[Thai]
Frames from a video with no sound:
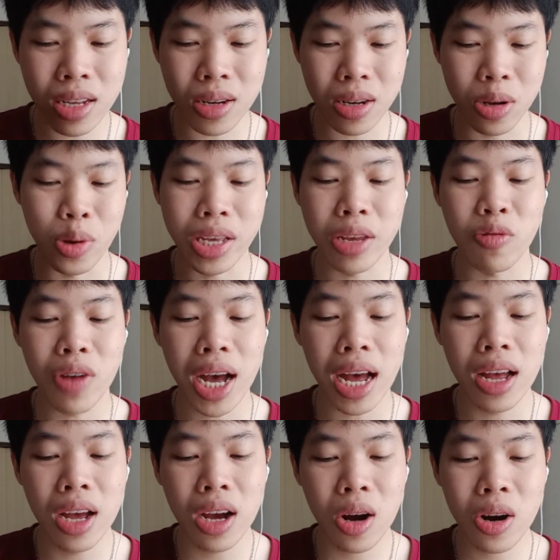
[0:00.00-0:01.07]
หนูคิดว่า
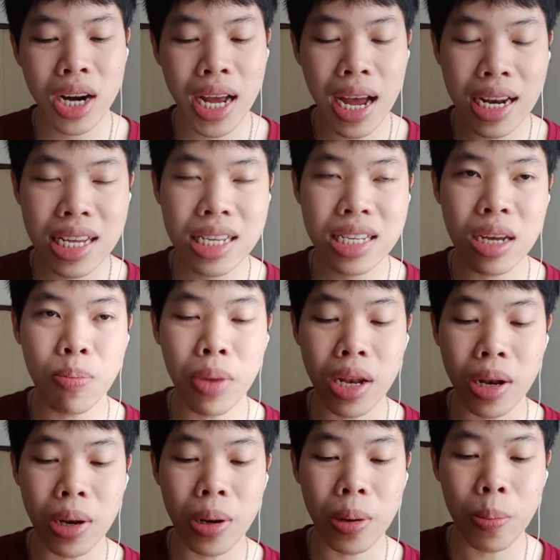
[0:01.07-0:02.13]
ค่อนข้างที่จะเป็น
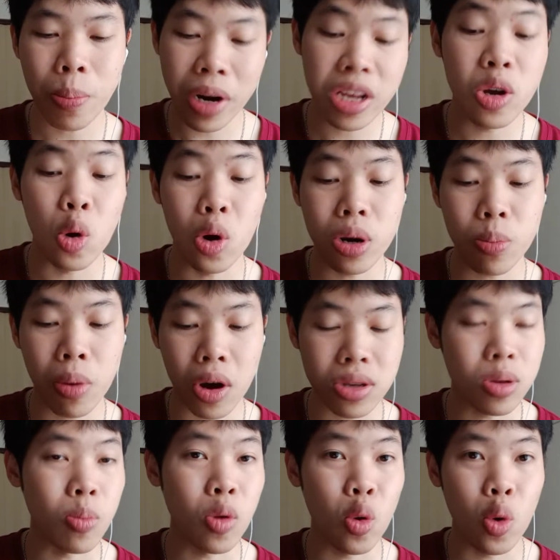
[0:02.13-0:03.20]
ประโยชน์พอ
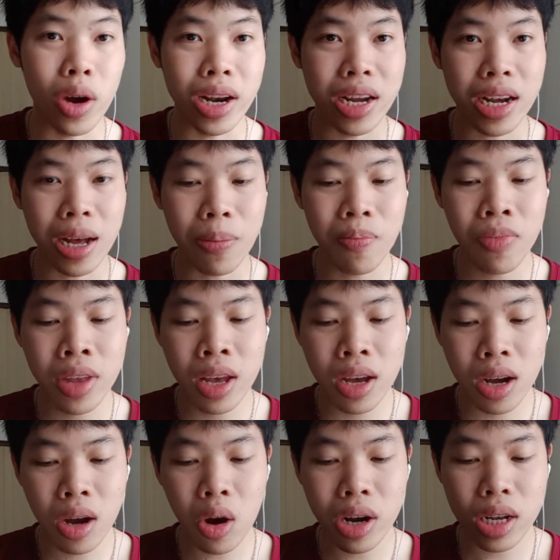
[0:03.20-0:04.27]
สมควรนะครับ
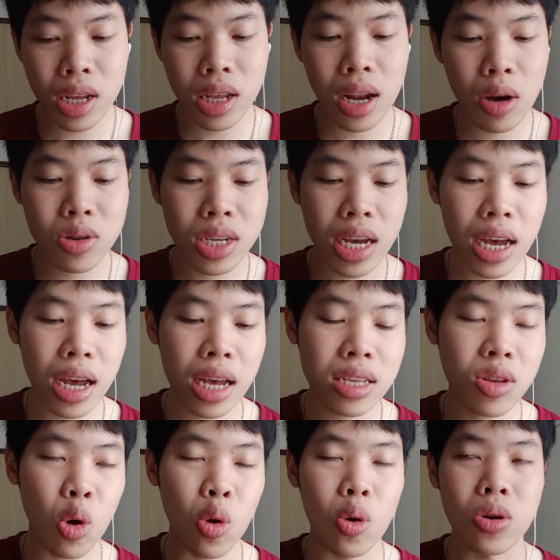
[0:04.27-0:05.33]
ก่อนที่เราจะ
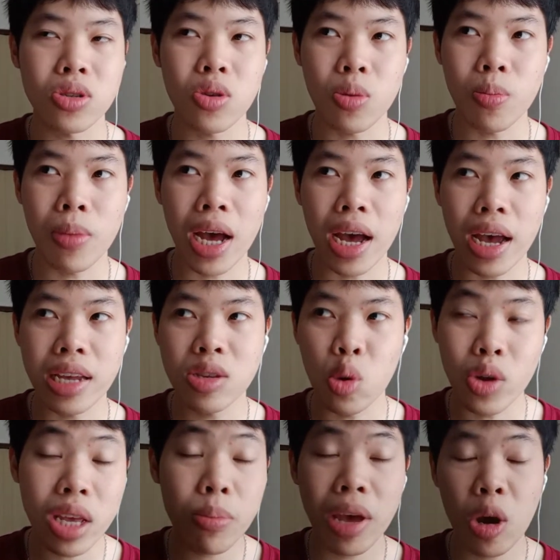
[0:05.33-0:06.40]
ส่งจดหมาย ส่ง
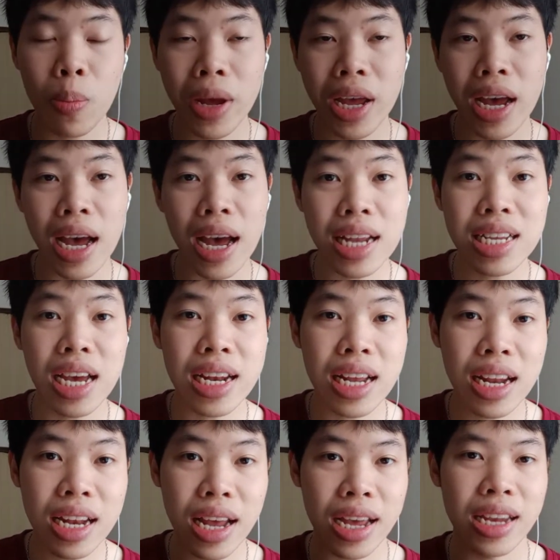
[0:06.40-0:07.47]
อีเมลไปหาอาจารย์
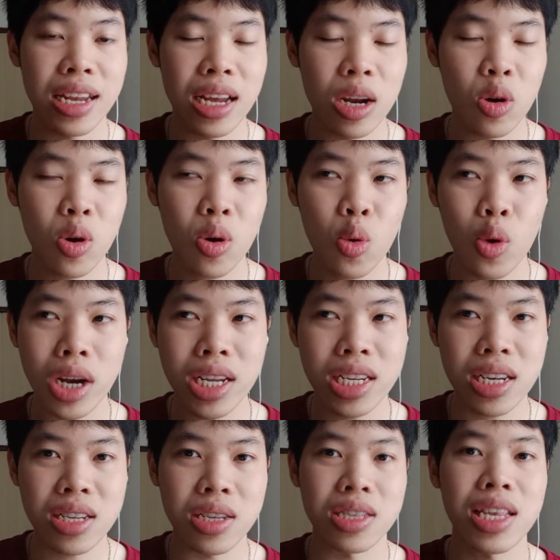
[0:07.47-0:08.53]
ท่านใดเนี่ยเราก็ควรที่
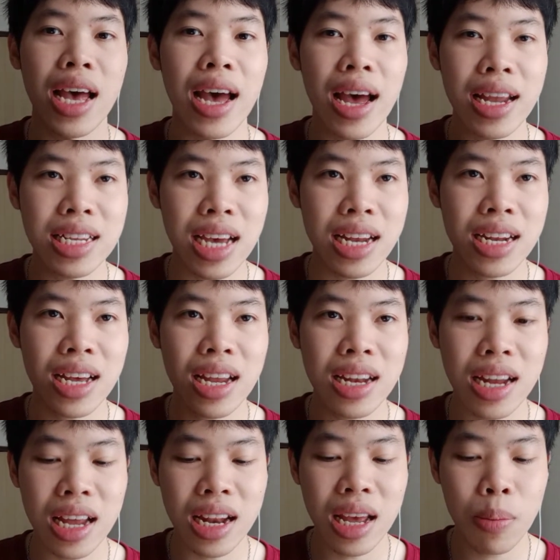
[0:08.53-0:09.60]
จะศึกษาอาจารย์ท่าน
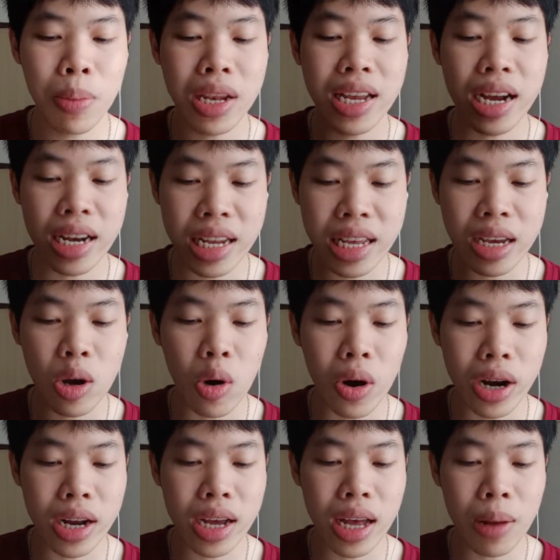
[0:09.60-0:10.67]
นั้น ให้เป็นอย่างดีก่อน
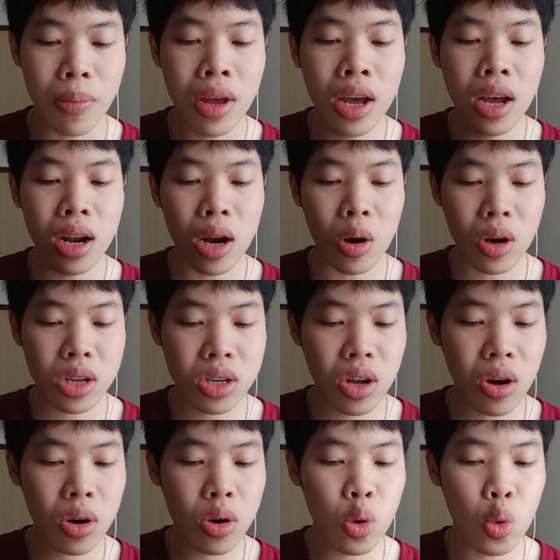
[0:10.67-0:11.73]
นะครับ เราก็จะ
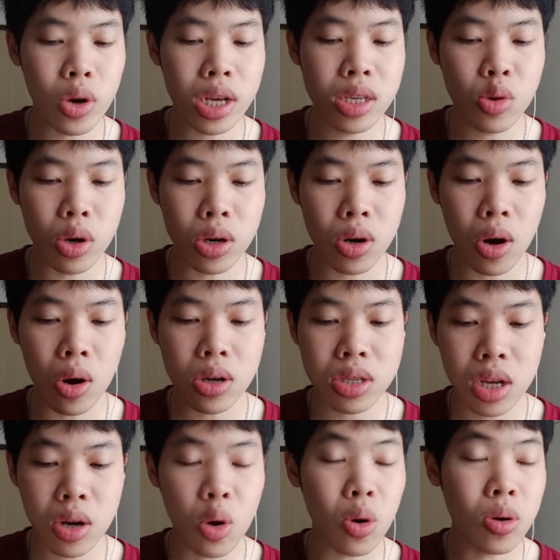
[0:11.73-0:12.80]
ต้องดูในส่วนของ
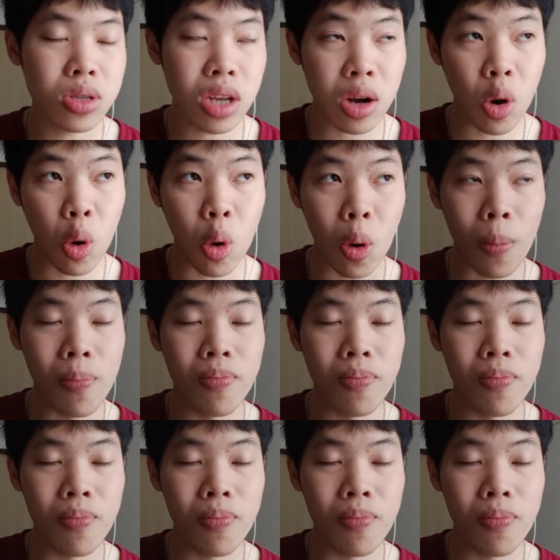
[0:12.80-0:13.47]
สโคป